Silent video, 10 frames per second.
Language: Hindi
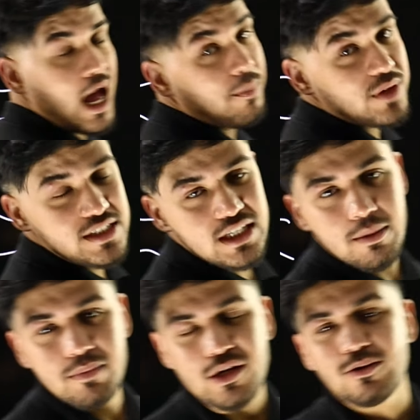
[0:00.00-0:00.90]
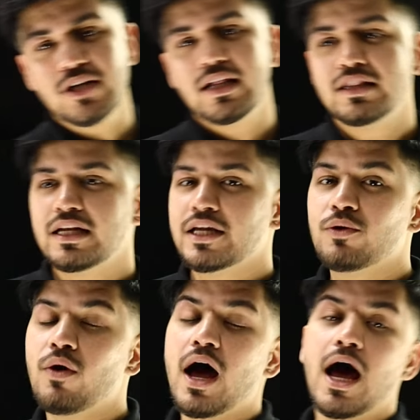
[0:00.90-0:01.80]
आप किसी कंपनी को जानते नहीं
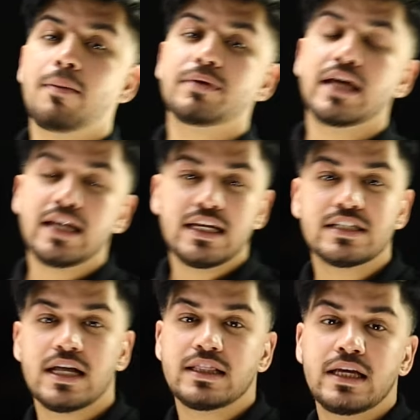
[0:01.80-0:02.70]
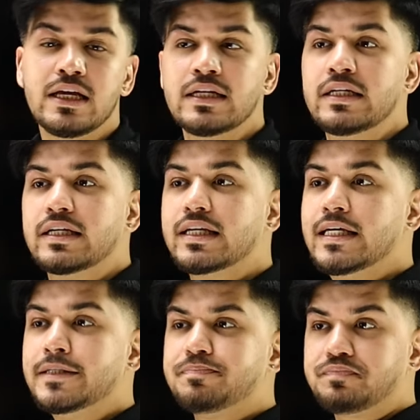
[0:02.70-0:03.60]
हो आप ये नहीं जानते
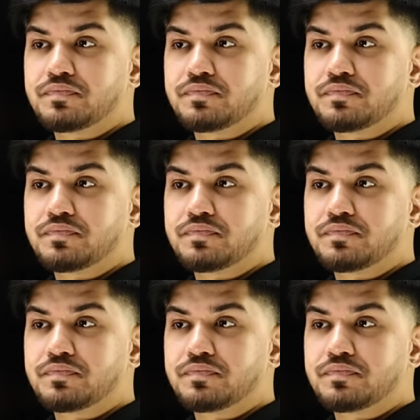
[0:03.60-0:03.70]
कि